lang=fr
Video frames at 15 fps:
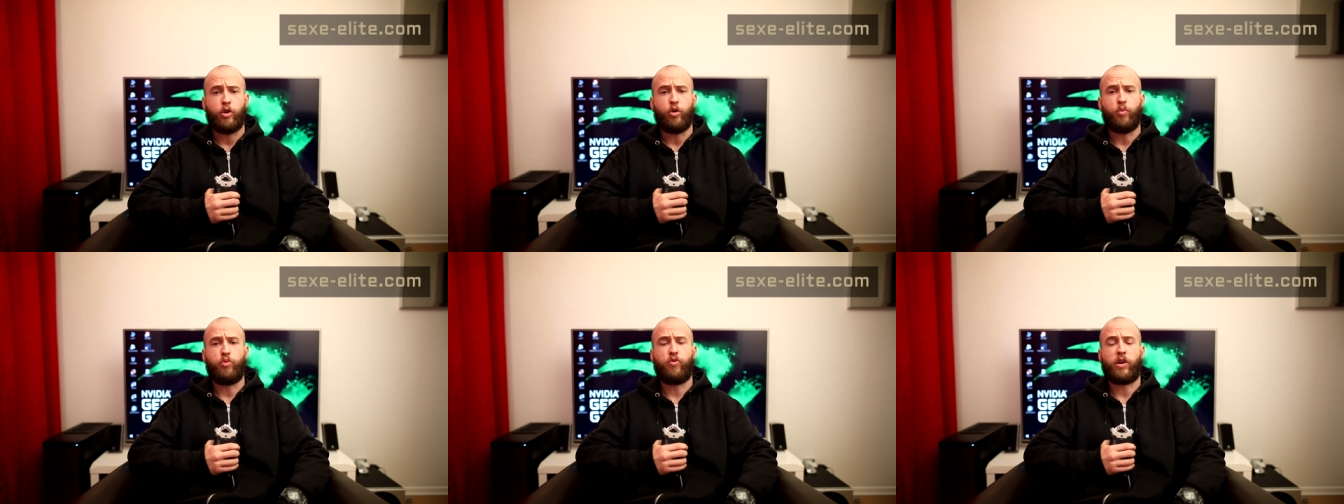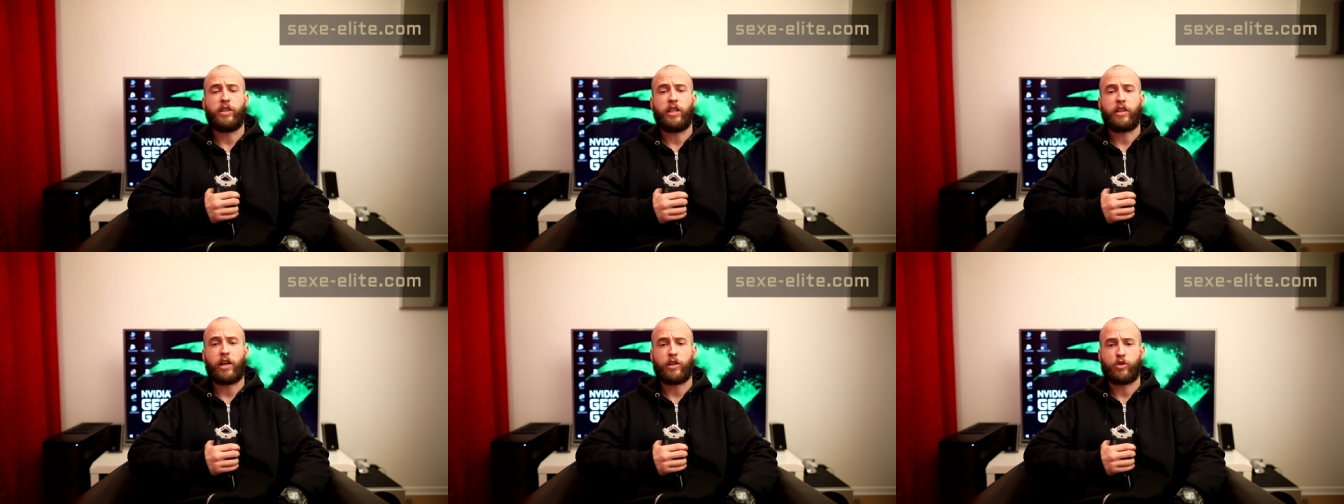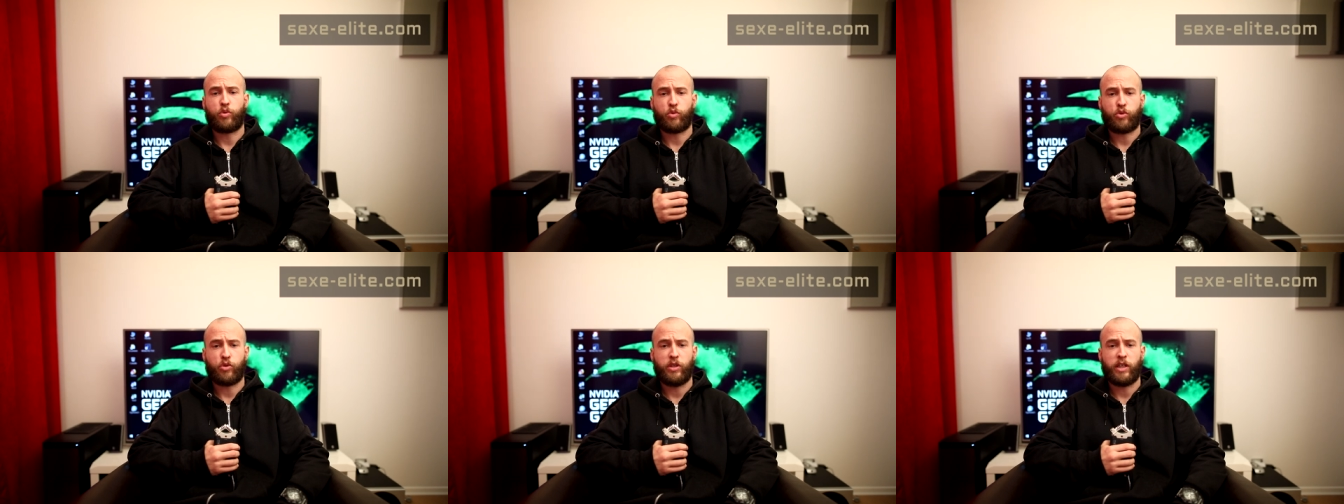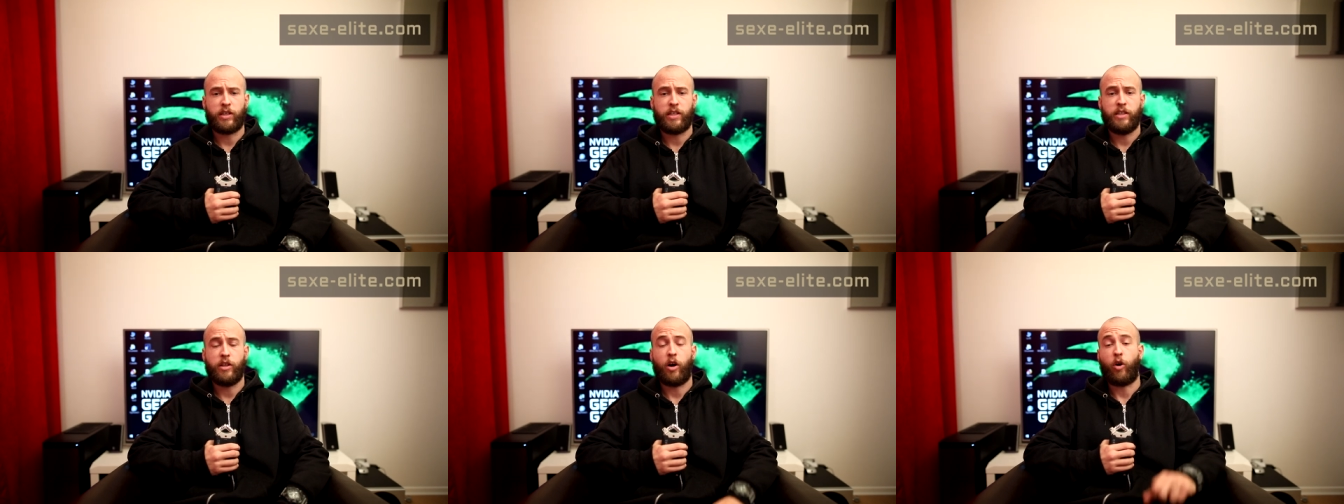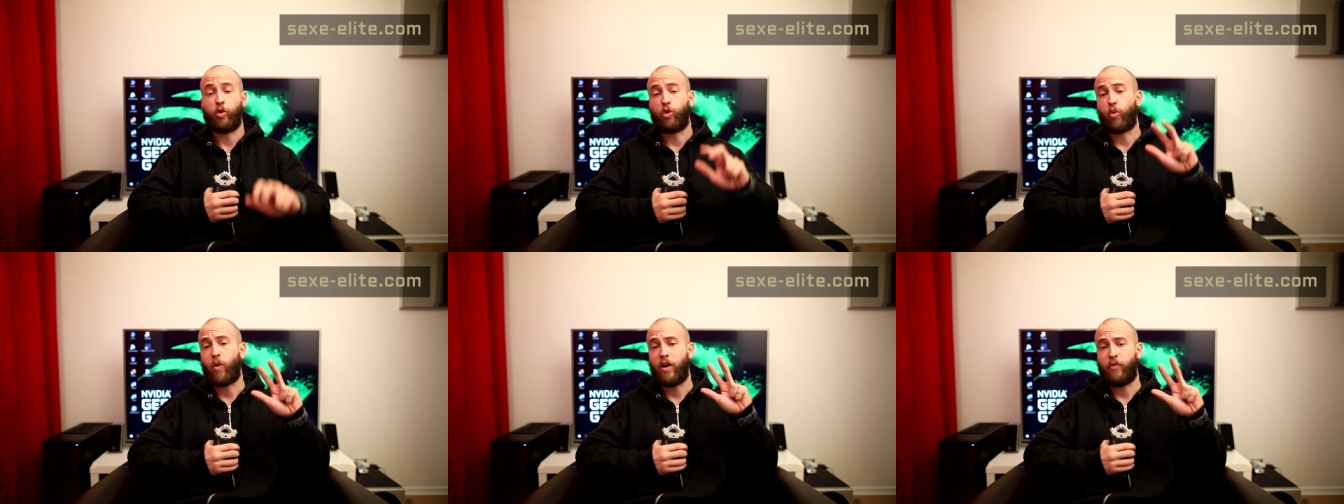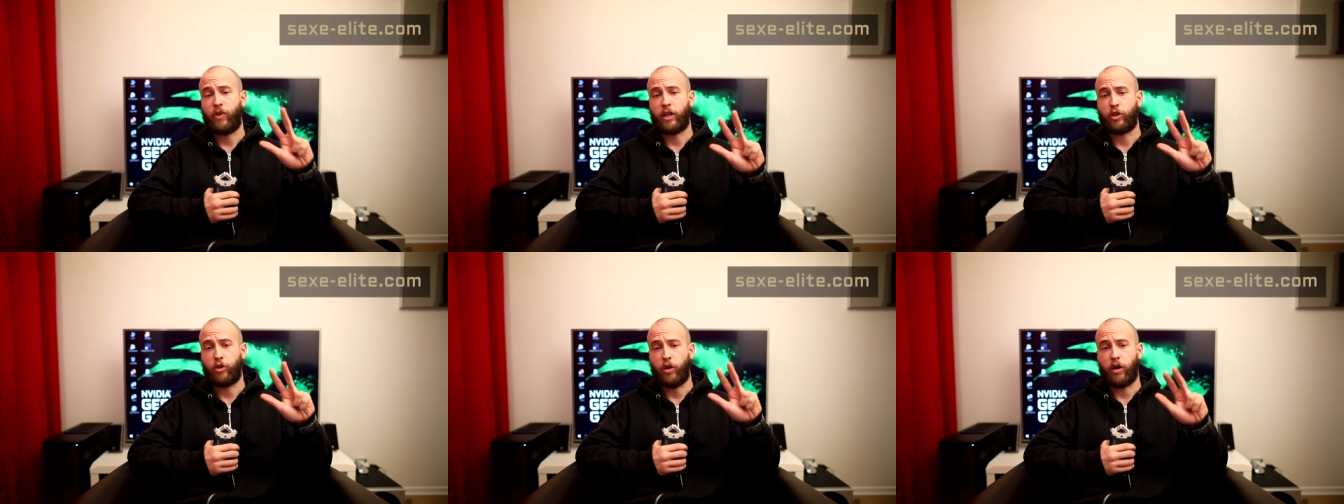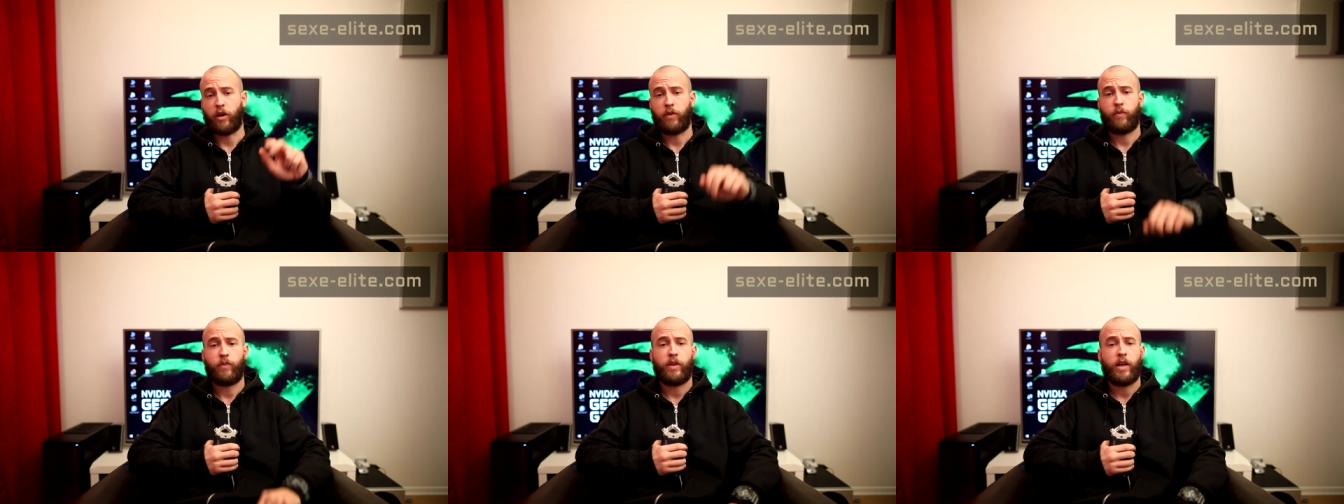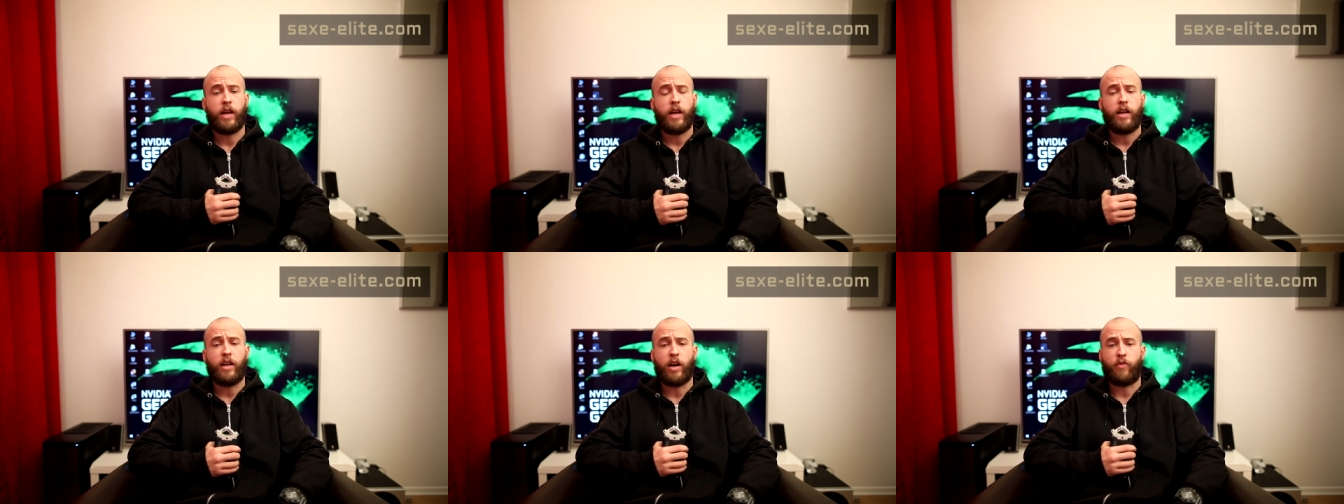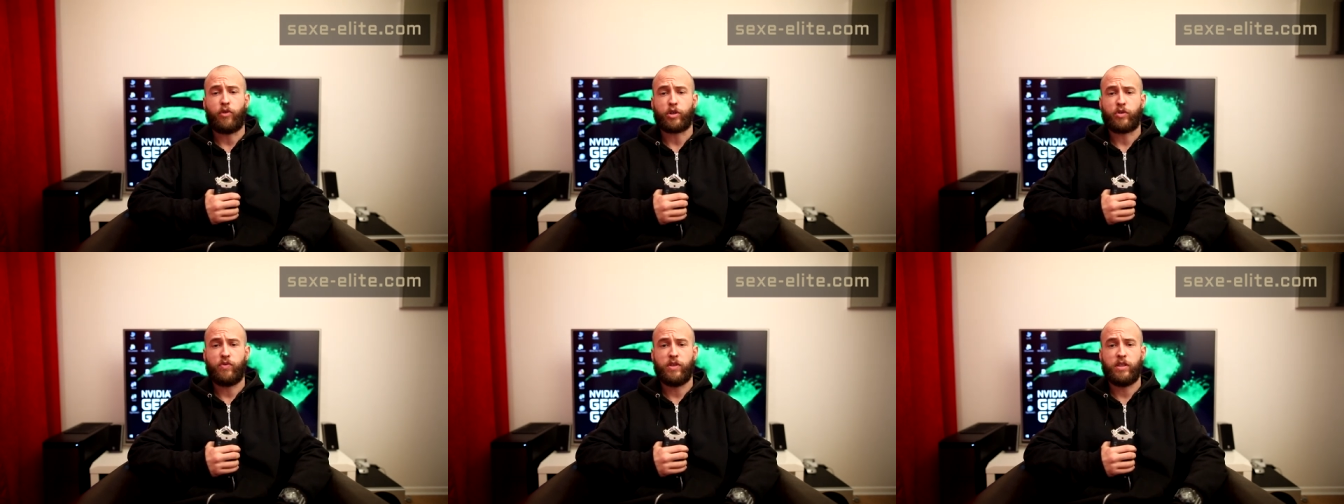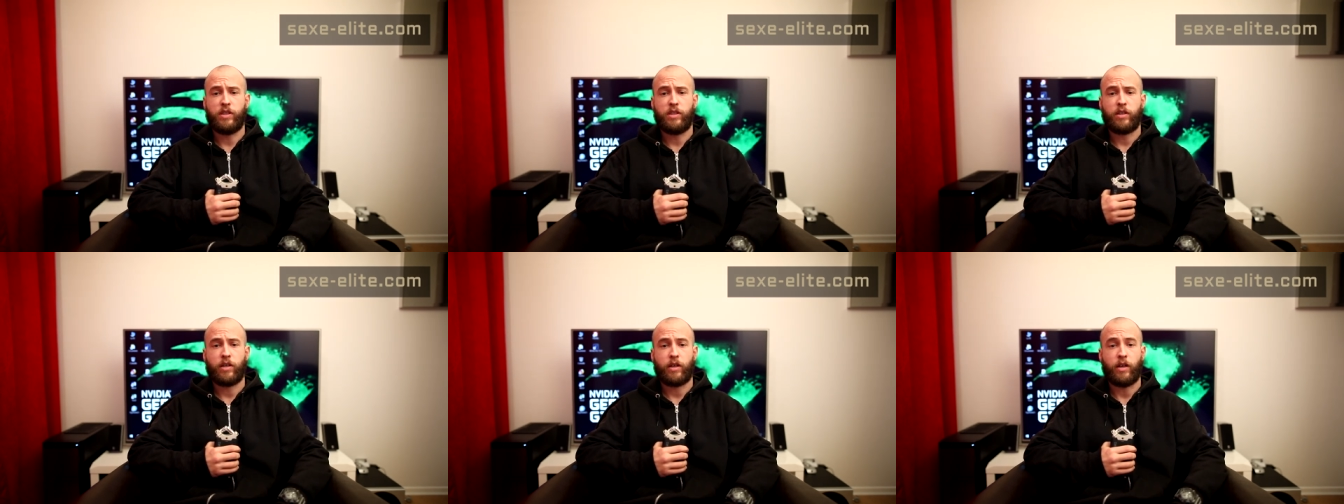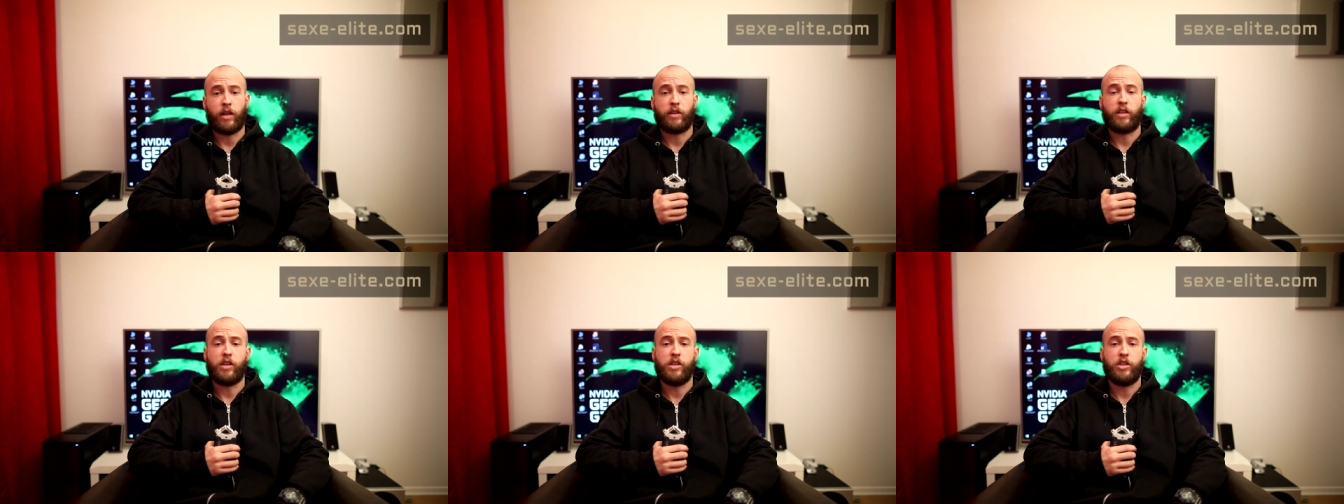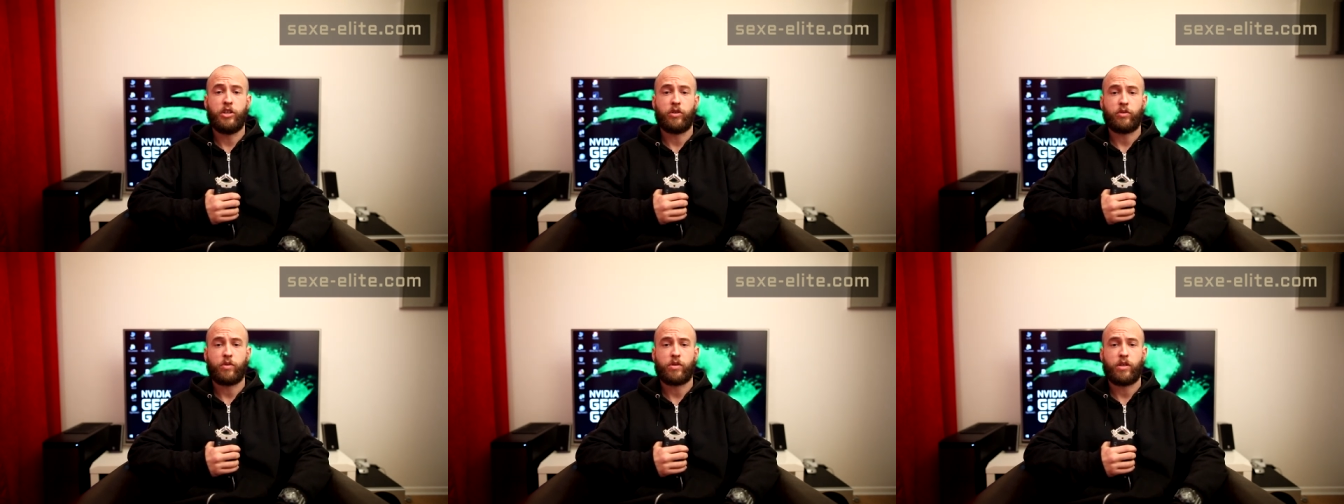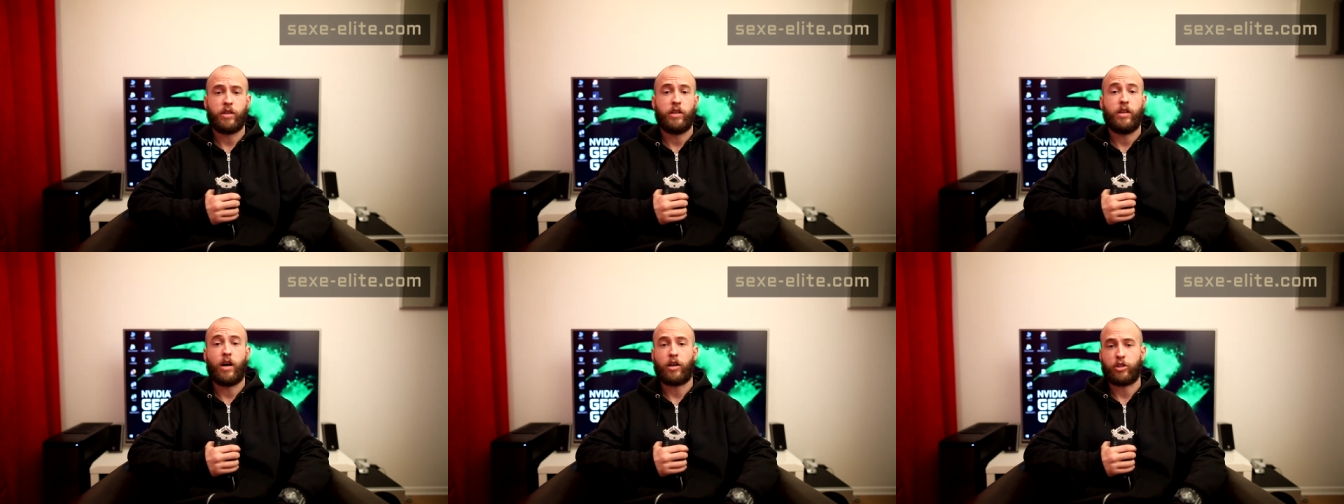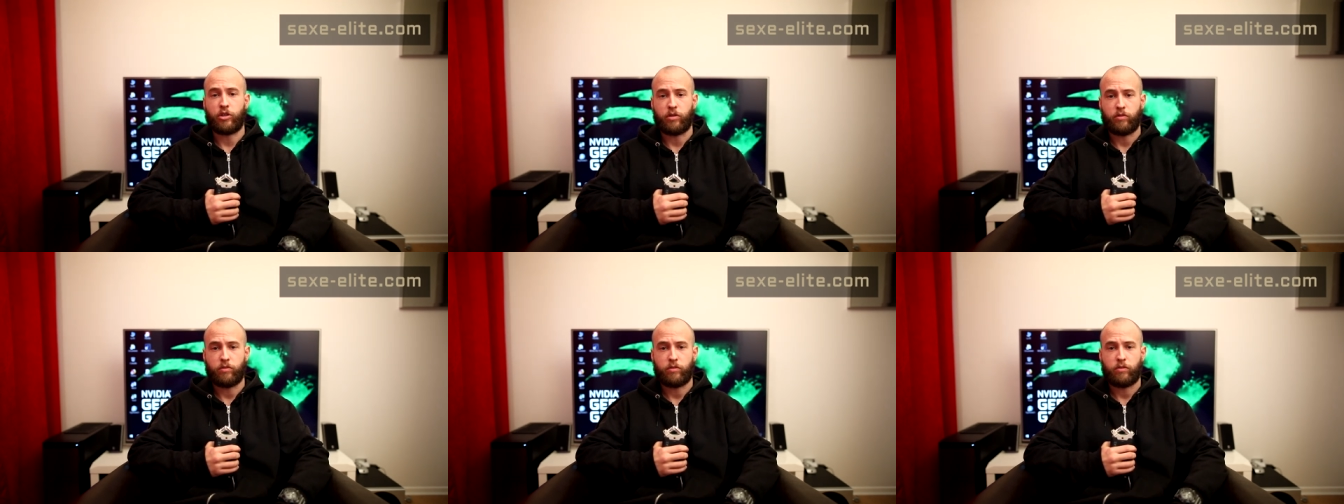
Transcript: Le pouvoir d'attraction se décline en trois facteurs. La force physique, l'intelligence et l'argent.